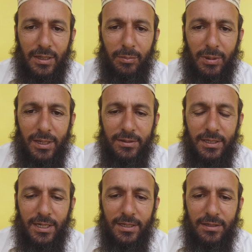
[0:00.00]
नमाज
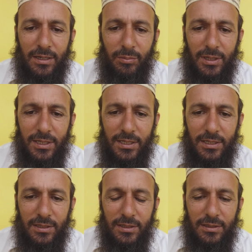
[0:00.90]
एक ऐसा अमल
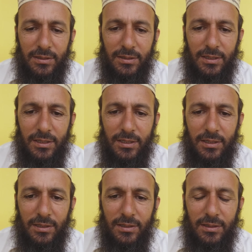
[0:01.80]
है
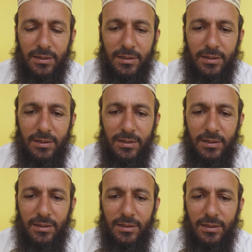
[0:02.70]
कि
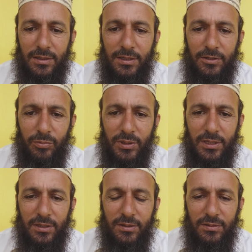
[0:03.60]

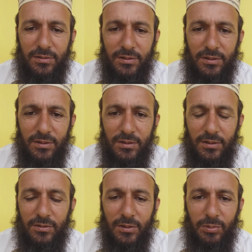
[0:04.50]
इसमें किसी
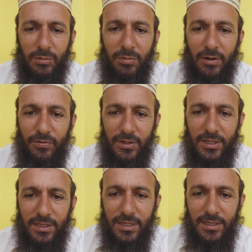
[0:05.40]
किस्म की माफ़ी
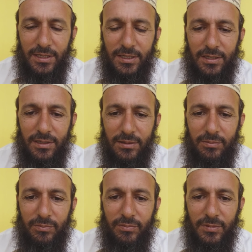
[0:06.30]
नहीं है ये
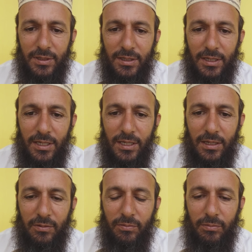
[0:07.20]

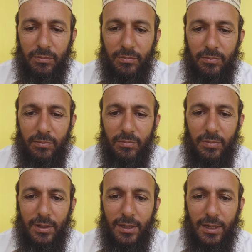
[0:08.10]

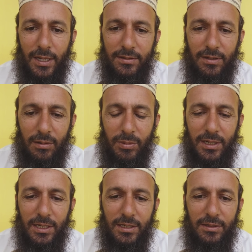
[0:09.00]
एक ऐसा
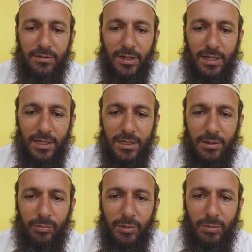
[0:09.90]
अमल है कि इंसान
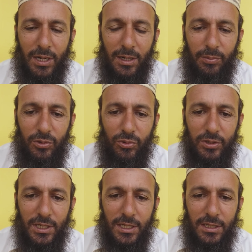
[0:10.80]
अगर बीमार भी
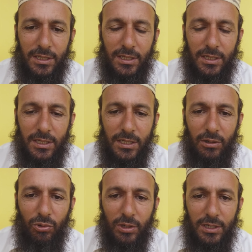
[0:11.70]
हो जाए ना खड़ा
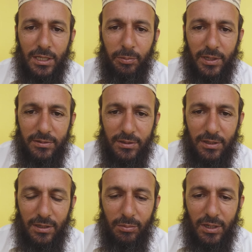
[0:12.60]
होकर नहीं पढ़
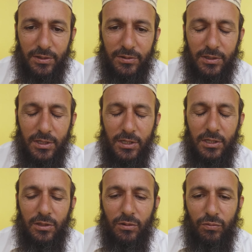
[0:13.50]
सकता नमाज
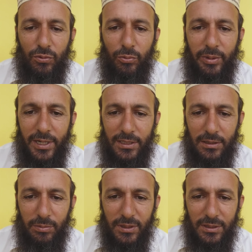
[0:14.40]
तो वो बैठ
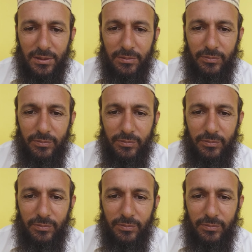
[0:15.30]
के पढ़े